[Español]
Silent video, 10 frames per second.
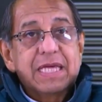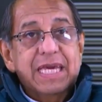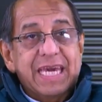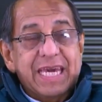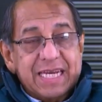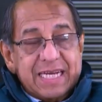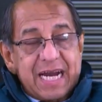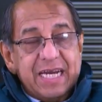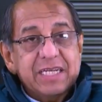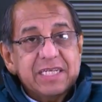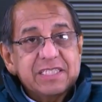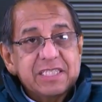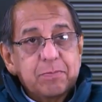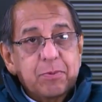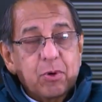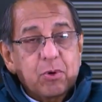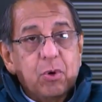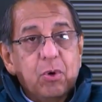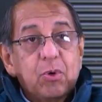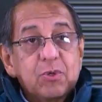encaje
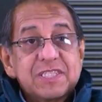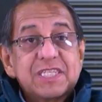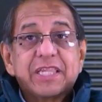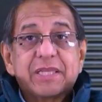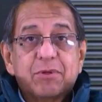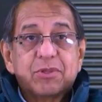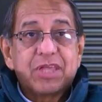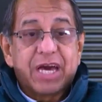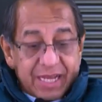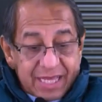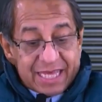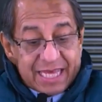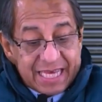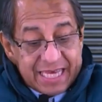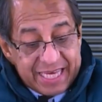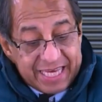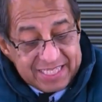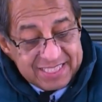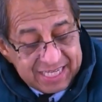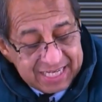recíproco o silla de montar.
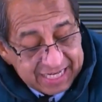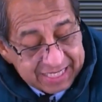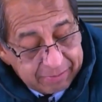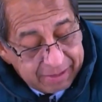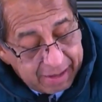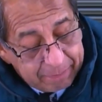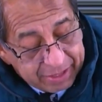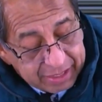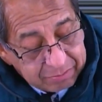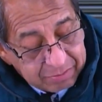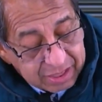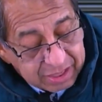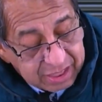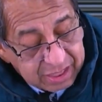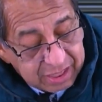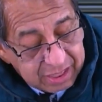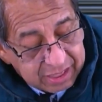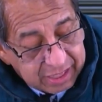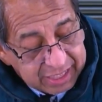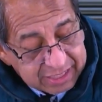Esta es la que va a permitir
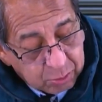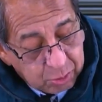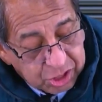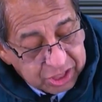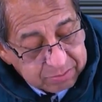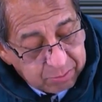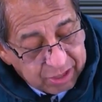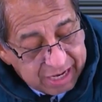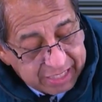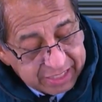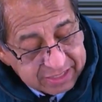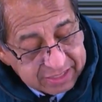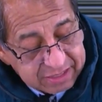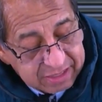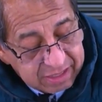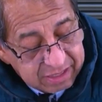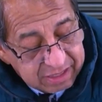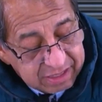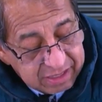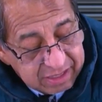que las cuerdas vocales
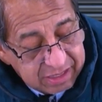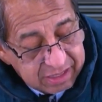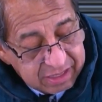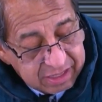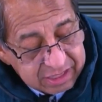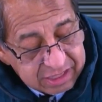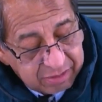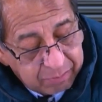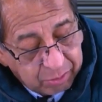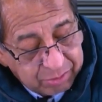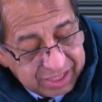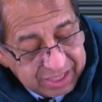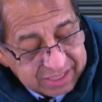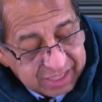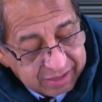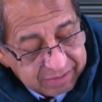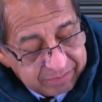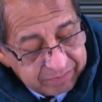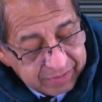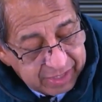se
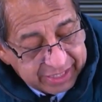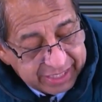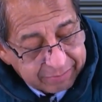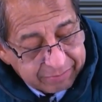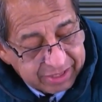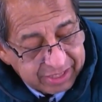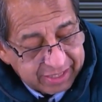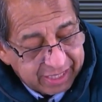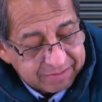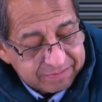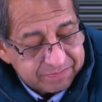movilicen en gran medida,